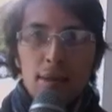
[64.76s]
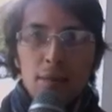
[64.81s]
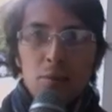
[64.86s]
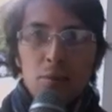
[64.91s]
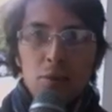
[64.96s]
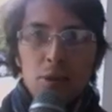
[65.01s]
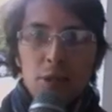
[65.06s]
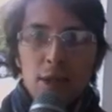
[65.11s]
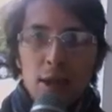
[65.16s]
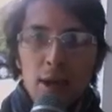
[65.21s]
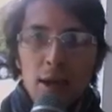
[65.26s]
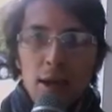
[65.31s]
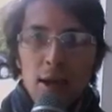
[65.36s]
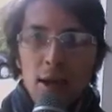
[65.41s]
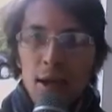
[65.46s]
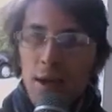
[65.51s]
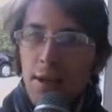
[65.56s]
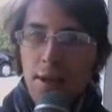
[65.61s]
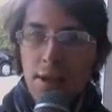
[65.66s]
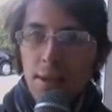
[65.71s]
di
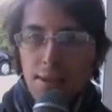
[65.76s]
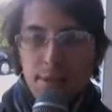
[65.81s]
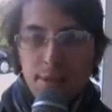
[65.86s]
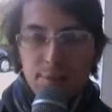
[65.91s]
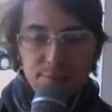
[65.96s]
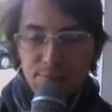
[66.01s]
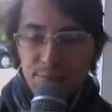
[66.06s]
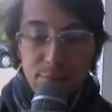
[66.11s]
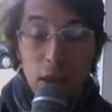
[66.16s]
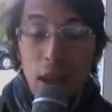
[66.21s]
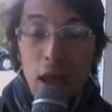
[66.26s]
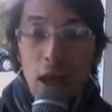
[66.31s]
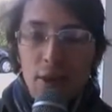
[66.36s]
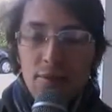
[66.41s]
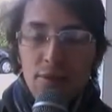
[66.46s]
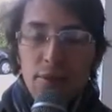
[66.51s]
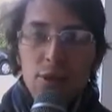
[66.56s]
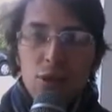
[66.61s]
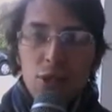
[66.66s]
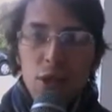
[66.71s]
musica
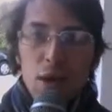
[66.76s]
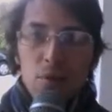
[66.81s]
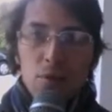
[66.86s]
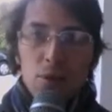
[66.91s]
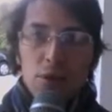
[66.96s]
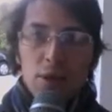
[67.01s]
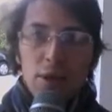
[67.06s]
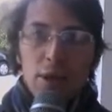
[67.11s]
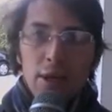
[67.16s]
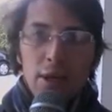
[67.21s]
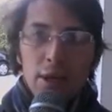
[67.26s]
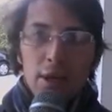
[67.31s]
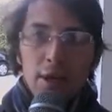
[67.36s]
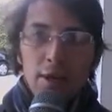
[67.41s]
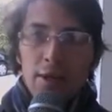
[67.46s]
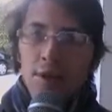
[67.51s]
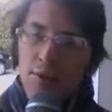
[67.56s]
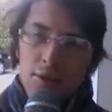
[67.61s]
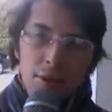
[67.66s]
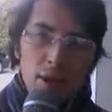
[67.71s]
live diciamo e
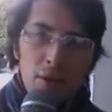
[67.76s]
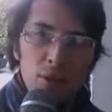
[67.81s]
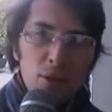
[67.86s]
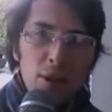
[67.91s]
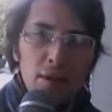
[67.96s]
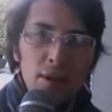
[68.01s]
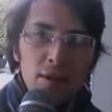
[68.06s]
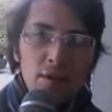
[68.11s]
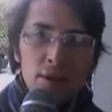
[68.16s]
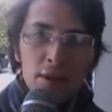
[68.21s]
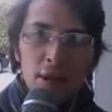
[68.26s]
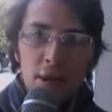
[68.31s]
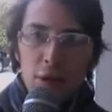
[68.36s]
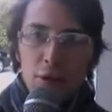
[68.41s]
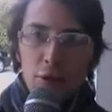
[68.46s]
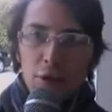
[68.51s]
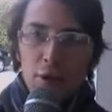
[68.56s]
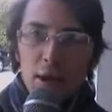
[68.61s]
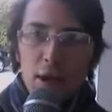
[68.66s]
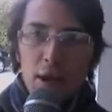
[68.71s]
attività educativa
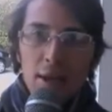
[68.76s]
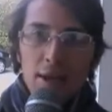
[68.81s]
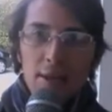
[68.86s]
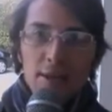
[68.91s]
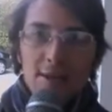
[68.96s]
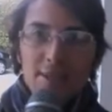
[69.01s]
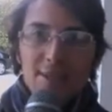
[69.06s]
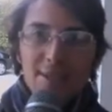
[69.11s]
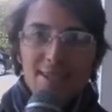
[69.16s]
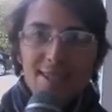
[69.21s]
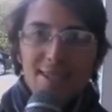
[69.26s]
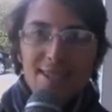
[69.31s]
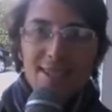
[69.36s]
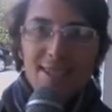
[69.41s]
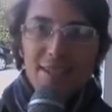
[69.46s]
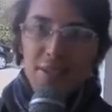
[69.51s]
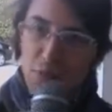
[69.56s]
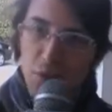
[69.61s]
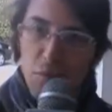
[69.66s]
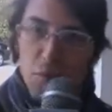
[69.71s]
territoriale
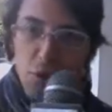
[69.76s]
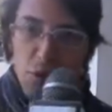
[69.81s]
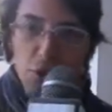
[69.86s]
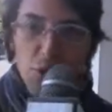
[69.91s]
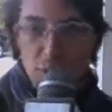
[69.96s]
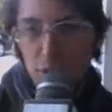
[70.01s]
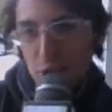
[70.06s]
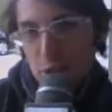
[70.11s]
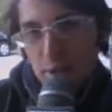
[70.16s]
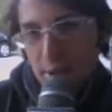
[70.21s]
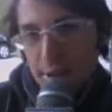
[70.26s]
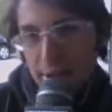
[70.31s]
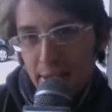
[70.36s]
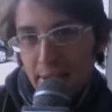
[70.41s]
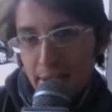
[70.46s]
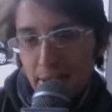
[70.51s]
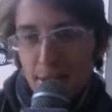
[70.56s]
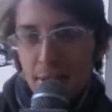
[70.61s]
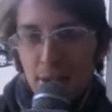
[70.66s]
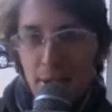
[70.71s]

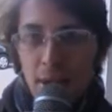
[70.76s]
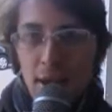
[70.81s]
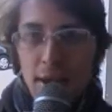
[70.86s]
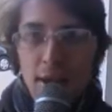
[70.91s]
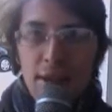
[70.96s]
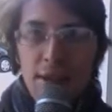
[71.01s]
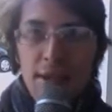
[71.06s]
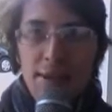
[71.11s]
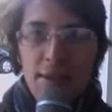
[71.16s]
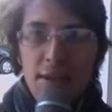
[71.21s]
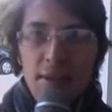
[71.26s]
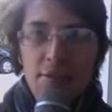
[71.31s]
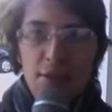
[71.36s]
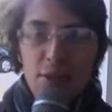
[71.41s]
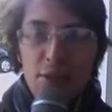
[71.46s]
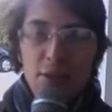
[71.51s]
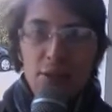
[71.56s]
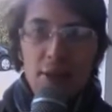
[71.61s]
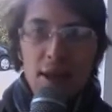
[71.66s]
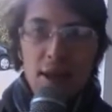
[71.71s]
ringrazio
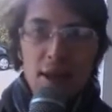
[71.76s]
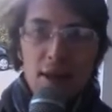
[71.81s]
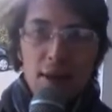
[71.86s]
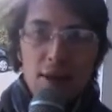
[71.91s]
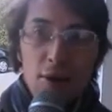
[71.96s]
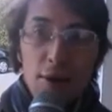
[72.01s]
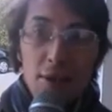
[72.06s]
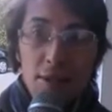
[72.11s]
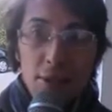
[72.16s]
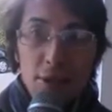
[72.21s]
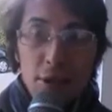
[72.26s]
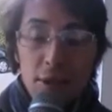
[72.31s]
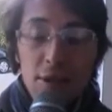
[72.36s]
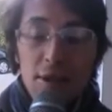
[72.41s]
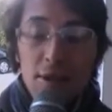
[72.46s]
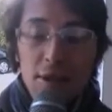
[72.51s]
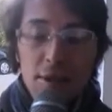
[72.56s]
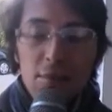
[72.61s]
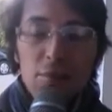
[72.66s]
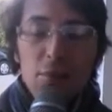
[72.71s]
dell'invito e dell'occasione
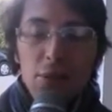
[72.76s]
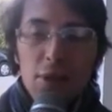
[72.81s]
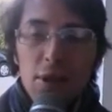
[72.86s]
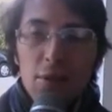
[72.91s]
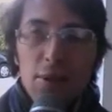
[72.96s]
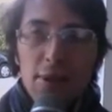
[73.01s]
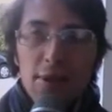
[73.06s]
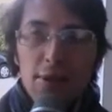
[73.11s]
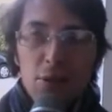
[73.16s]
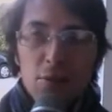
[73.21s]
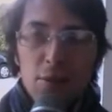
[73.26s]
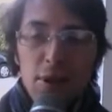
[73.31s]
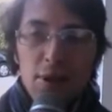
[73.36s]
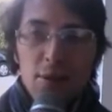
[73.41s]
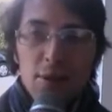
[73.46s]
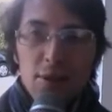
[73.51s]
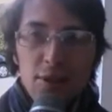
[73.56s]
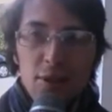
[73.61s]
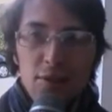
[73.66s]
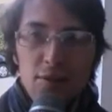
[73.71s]
di poter partecipare a
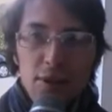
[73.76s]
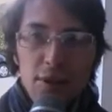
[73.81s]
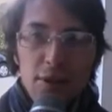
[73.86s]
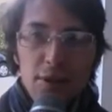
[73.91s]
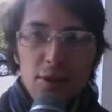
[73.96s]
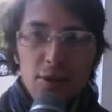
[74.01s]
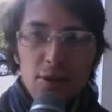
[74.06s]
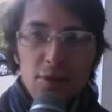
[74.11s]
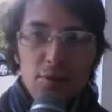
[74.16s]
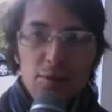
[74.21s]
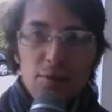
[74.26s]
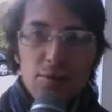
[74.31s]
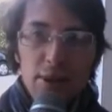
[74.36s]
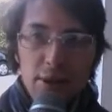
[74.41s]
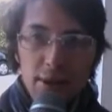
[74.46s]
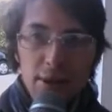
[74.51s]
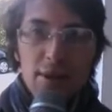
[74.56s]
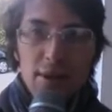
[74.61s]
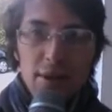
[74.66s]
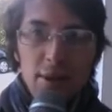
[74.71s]
questo evento
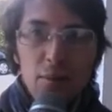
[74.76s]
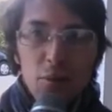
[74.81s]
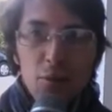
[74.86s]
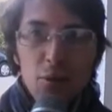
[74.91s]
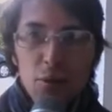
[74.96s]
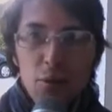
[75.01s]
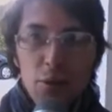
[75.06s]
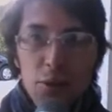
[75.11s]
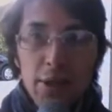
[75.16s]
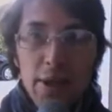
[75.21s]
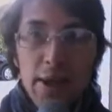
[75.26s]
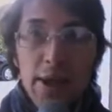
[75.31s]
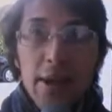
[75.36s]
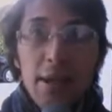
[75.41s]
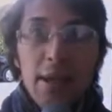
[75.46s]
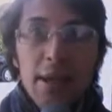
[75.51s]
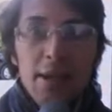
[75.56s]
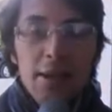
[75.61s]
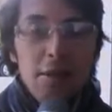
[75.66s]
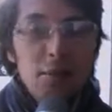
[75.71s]
per poter
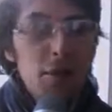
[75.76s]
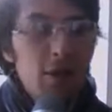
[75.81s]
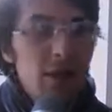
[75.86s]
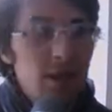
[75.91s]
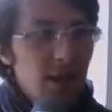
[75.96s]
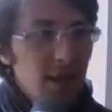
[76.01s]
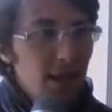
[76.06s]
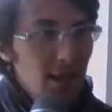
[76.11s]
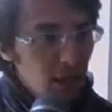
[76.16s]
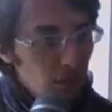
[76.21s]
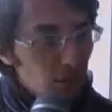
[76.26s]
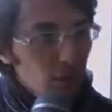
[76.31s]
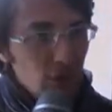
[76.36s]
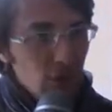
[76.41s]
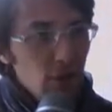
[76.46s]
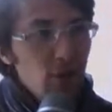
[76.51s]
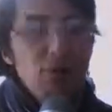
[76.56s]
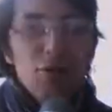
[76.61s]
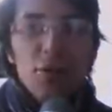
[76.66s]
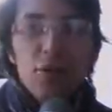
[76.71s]
arricchirmi e
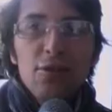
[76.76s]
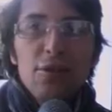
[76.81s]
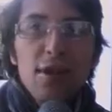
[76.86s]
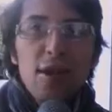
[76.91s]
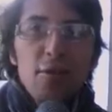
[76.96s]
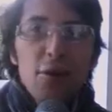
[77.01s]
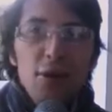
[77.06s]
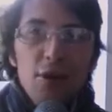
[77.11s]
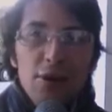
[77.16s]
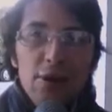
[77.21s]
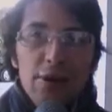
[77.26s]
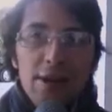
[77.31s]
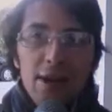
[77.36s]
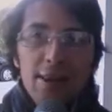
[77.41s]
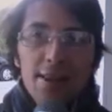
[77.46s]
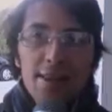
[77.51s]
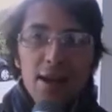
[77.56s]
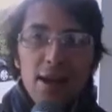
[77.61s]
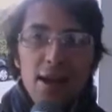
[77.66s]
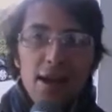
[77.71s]
poter confrontarmi con
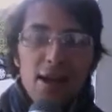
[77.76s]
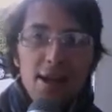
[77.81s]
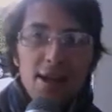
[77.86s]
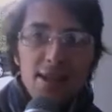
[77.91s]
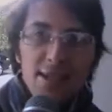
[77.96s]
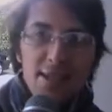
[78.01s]
realtà